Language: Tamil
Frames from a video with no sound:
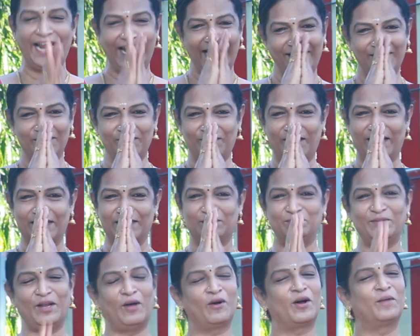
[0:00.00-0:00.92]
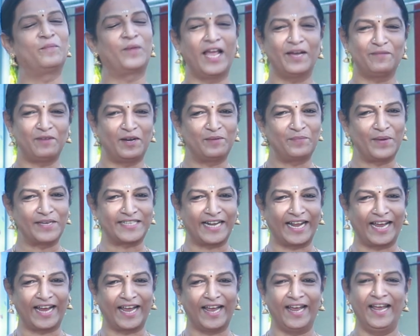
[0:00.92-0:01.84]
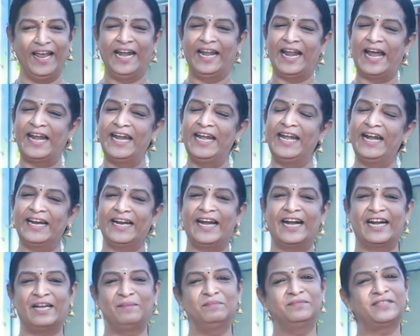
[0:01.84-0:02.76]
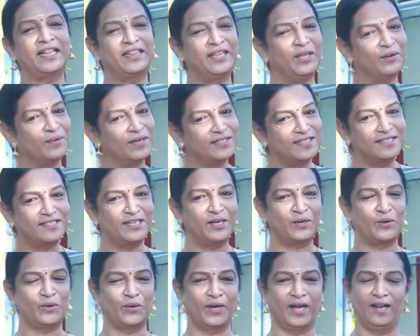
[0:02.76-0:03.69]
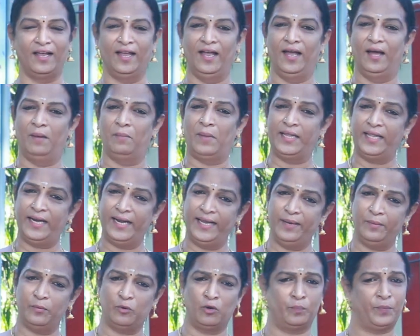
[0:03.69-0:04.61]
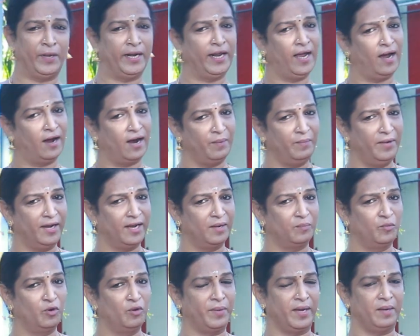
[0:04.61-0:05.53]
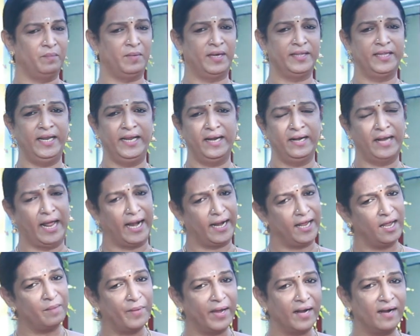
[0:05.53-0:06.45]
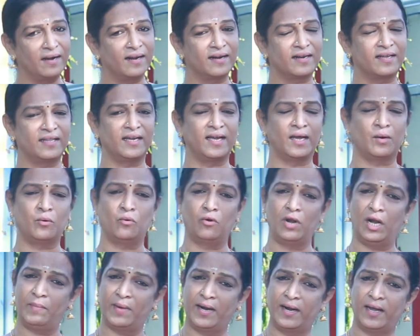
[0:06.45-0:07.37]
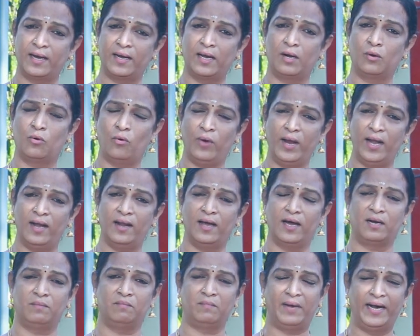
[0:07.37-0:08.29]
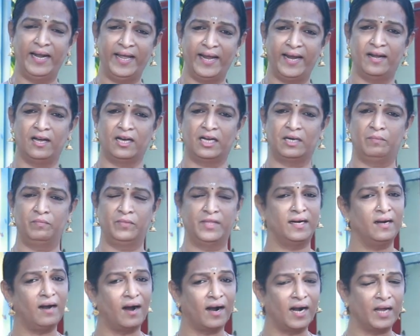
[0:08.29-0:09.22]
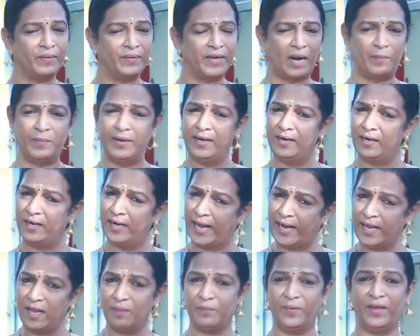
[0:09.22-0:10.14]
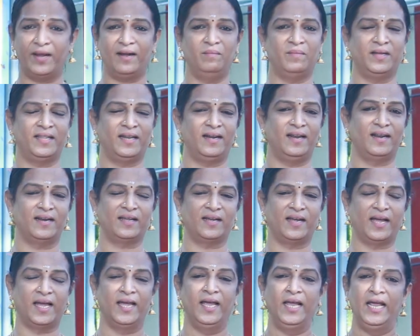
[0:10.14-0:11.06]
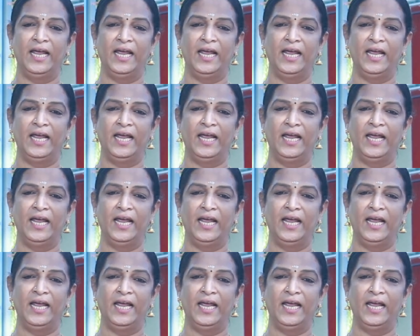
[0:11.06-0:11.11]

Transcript: எல்லாருக்கும் வணக்கம் நான் உங்கள் பிரியாபா பேசுகிறேங்க நான் நின்றுட்டு இருக்க இடம் சத்தியோக சிஸ்டி கோயில் மதுரை ஒரு பெரிய ஆன்மீக பூமி மதுரைக்கு நிறைய பேர்கள் இருக்குதுங்க குடல்மா நகர் கோயில் நகரம் மல்லிகை நகரம் திரு ஆலவை அப்படின்ற நிறைய பேர்கள் மதுரையில் இருக்குங்க